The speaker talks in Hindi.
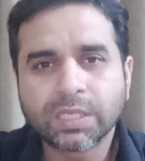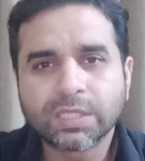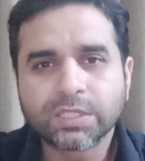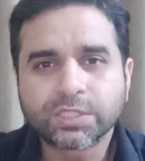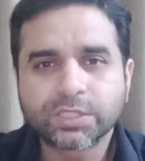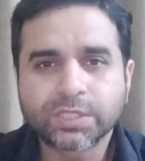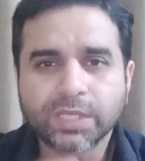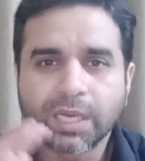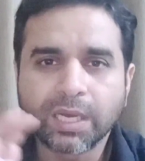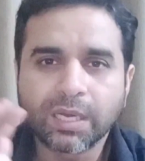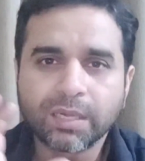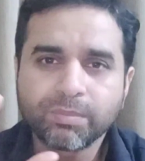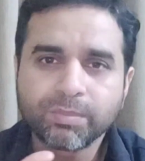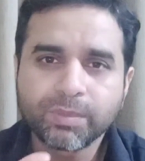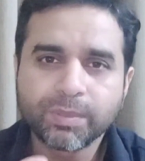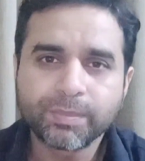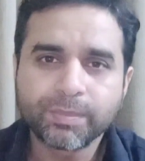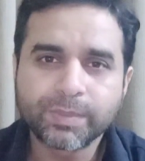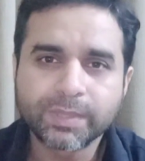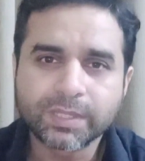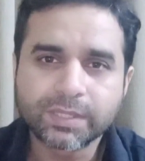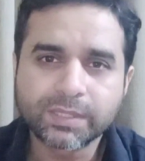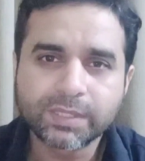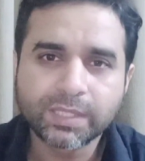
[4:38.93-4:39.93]
स्टार्ट में
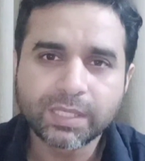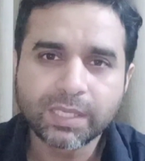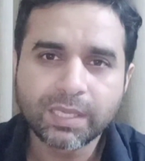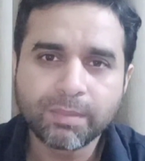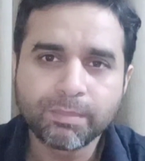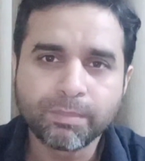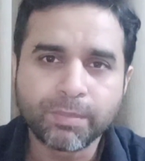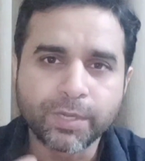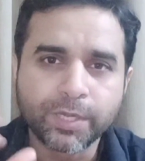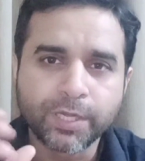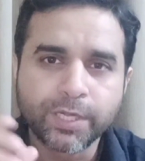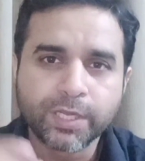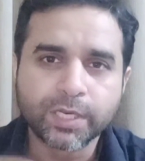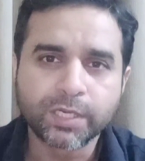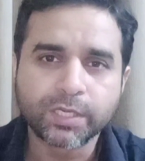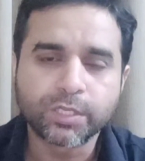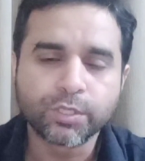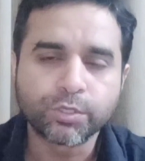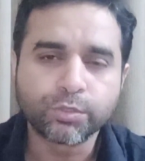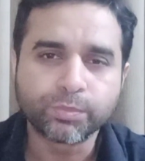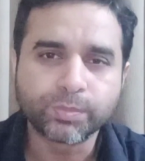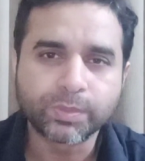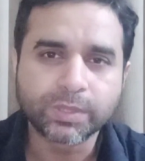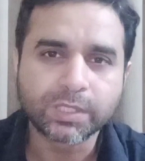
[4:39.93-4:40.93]
पढ़ते हैं ब्रीडर
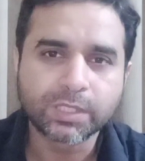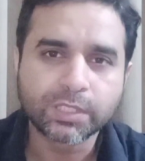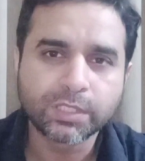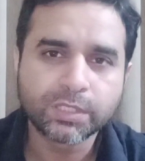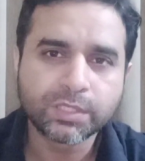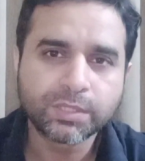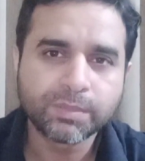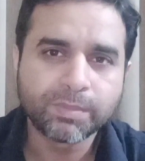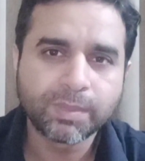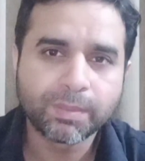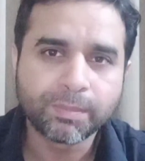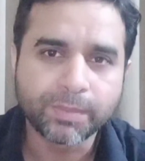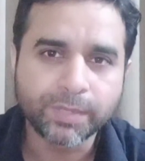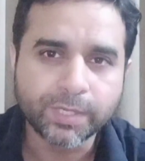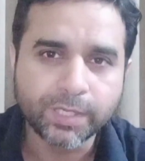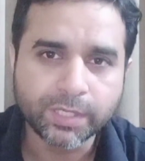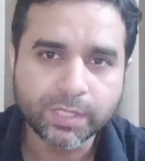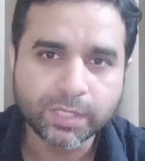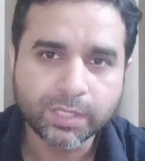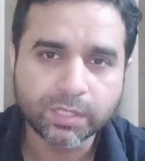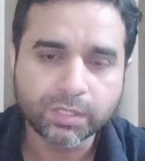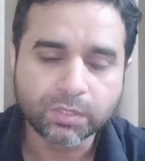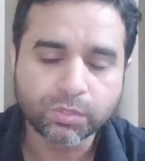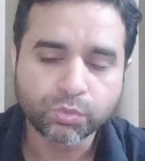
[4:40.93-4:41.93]
के ऊपर कि जी मैं
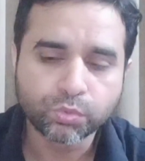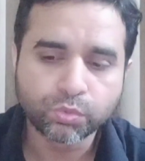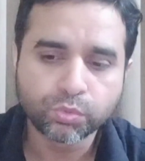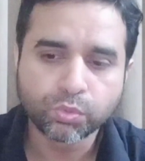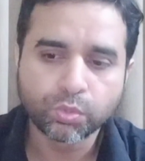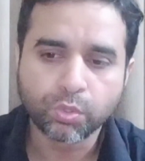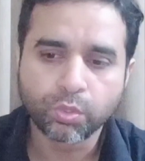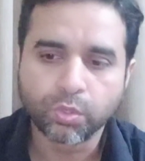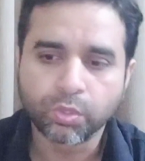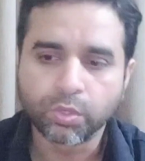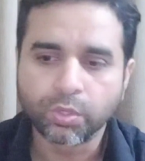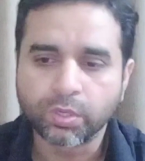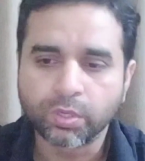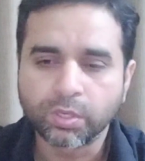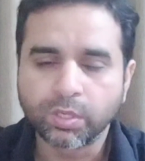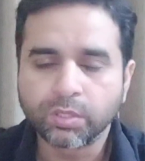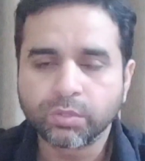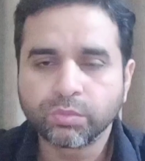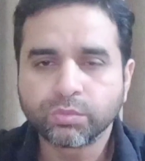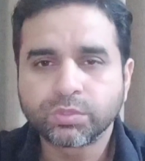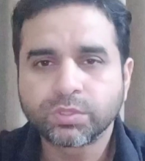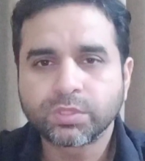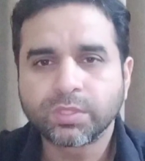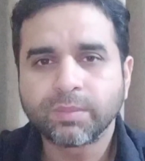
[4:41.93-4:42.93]
ब्रीडर रखूं और
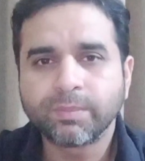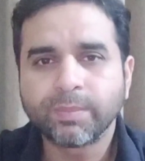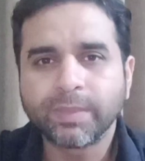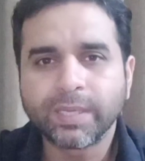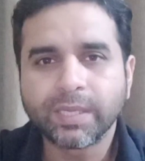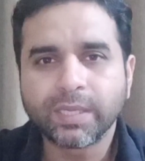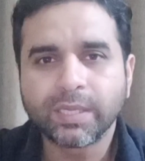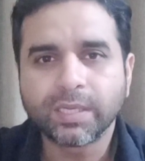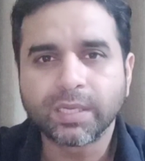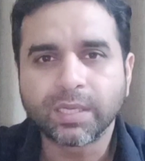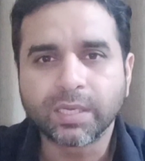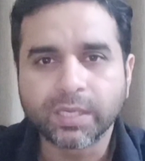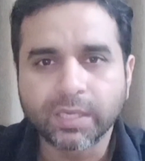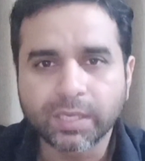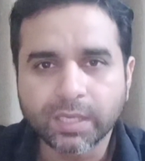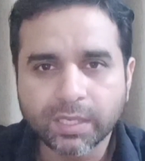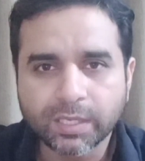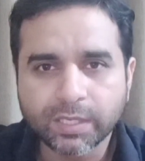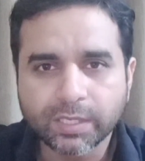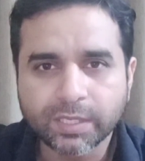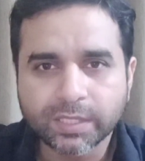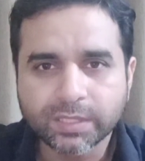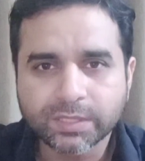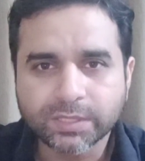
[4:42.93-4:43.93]
उससे मैं अंडा
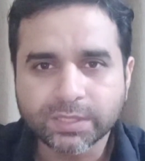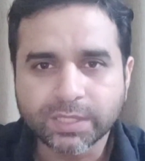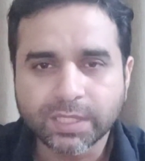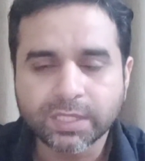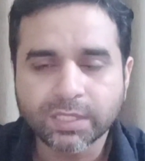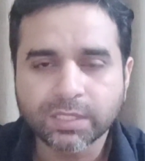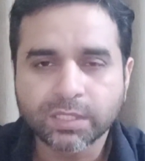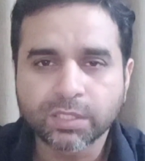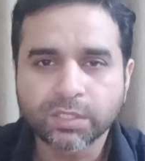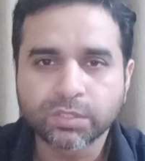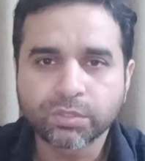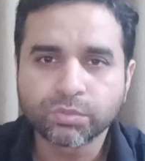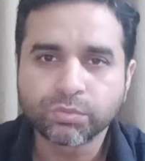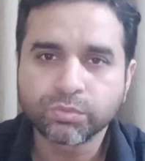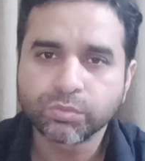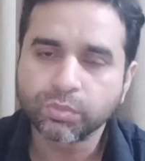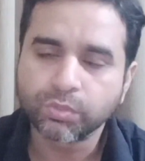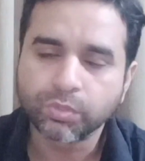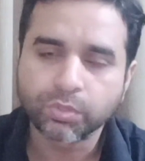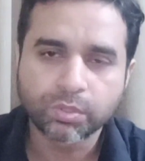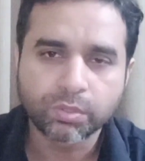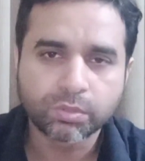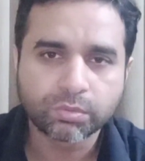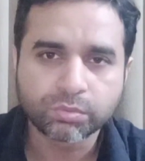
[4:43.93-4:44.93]
लेना स्टार्ट कर दूं
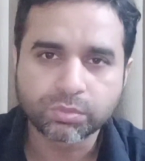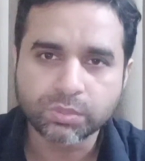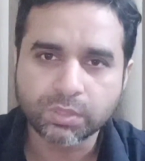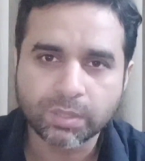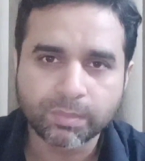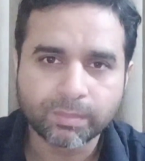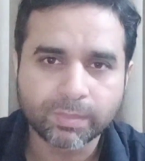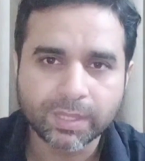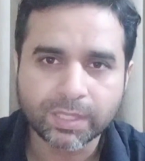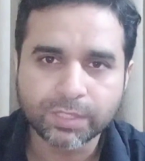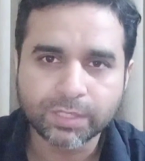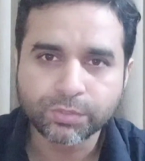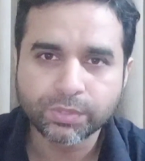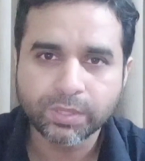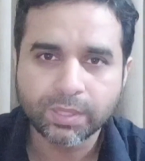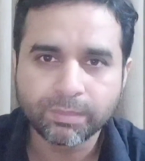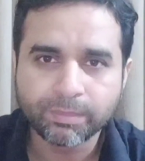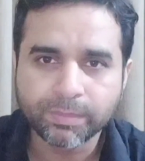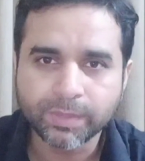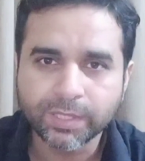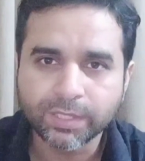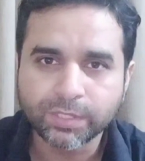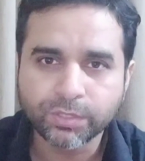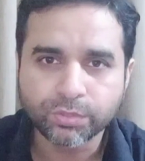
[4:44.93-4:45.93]
और उसके बाद जो है
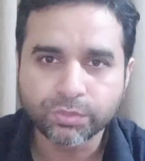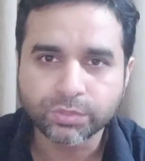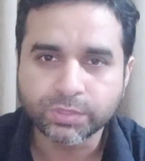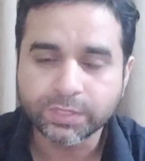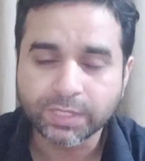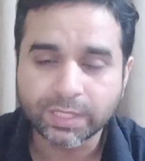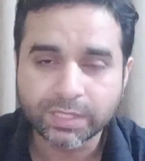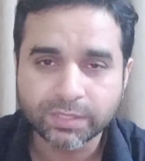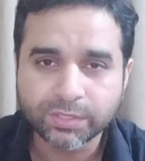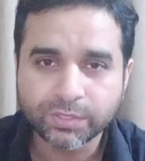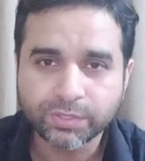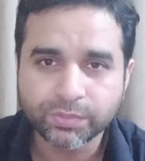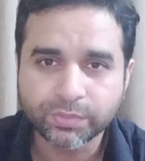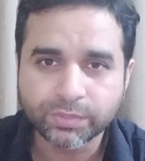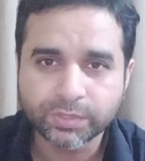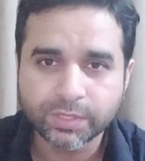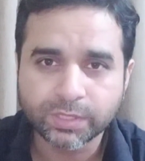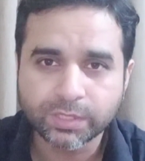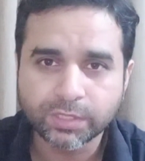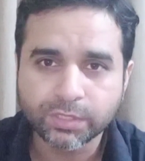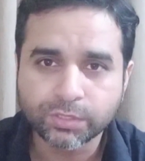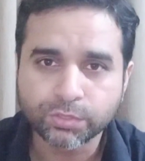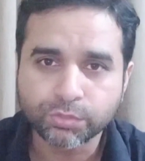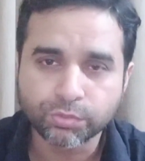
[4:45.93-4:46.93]
मेरी तो चांदी हो
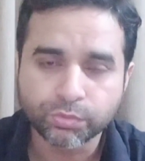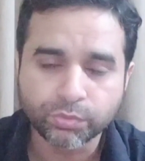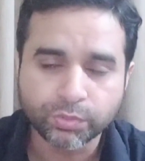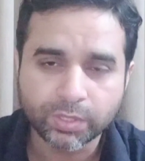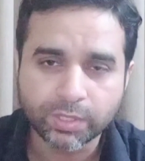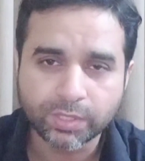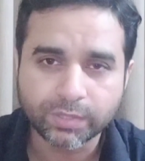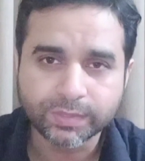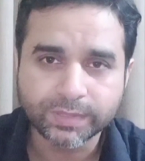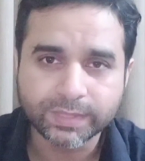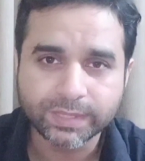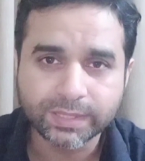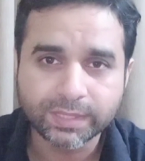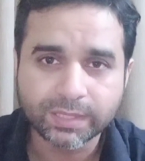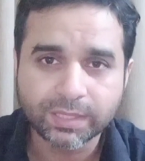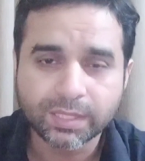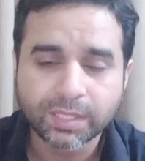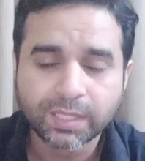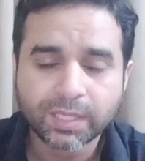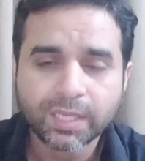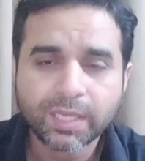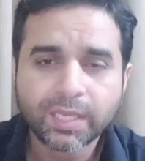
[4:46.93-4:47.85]
जाएगी सोना हो जाएगा